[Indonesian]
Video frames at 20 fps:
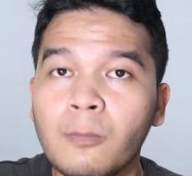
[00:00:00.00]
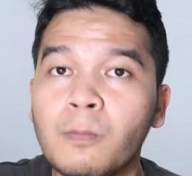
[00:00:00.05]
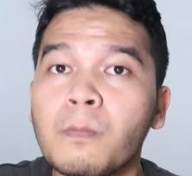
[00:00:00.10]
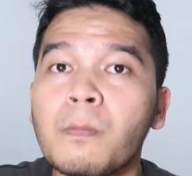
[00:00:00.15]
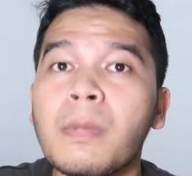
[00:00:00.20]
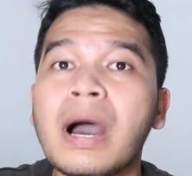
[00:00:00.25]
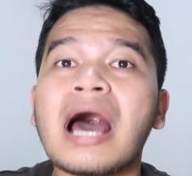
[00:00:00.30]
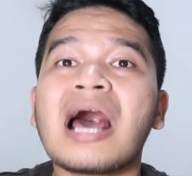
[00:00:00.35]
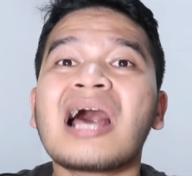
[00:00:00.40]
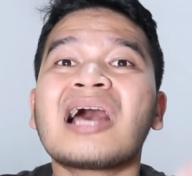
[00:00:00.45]

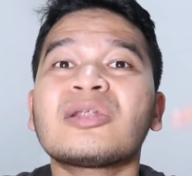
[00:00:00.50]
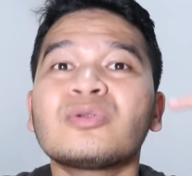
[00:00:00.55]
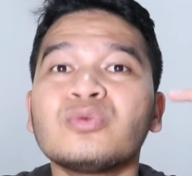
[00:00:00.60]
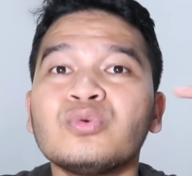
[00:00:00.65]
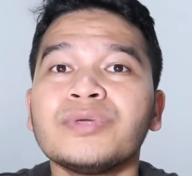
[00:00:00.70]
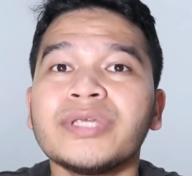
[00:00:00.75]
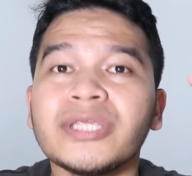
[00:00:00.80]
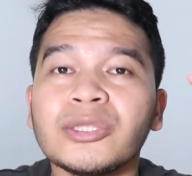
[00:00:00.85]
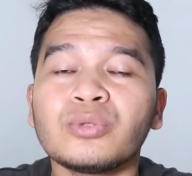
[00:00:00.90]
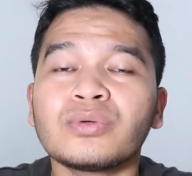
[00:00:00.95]

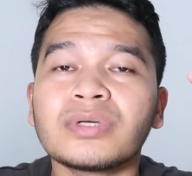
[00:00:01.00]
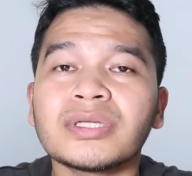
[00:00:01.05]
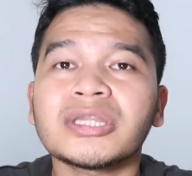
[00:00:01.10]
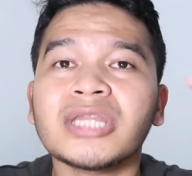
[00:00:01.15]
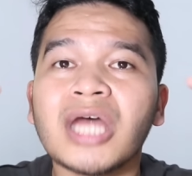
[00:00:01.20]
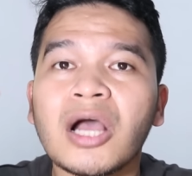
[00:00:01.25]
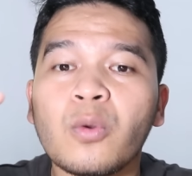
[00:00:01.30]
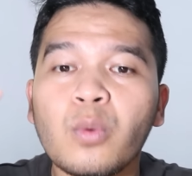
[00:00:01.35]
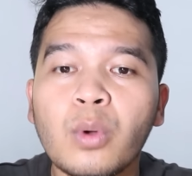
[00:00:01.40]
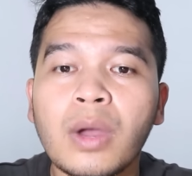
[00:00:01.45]
Baru itu
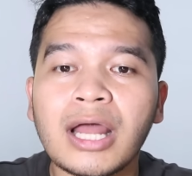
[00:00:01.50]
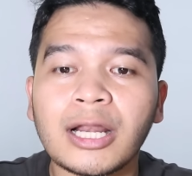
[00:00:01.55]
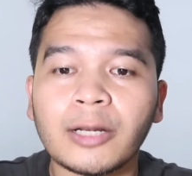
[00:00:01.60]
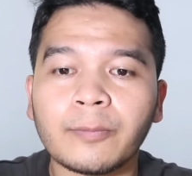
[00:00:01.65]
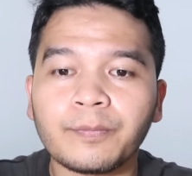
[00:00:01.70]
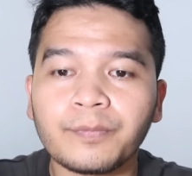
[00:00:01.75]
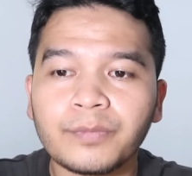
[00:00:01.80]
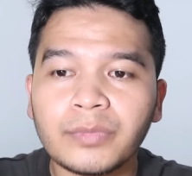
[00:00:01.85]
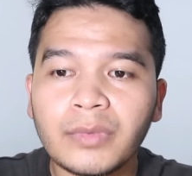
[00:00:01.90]
ketahuan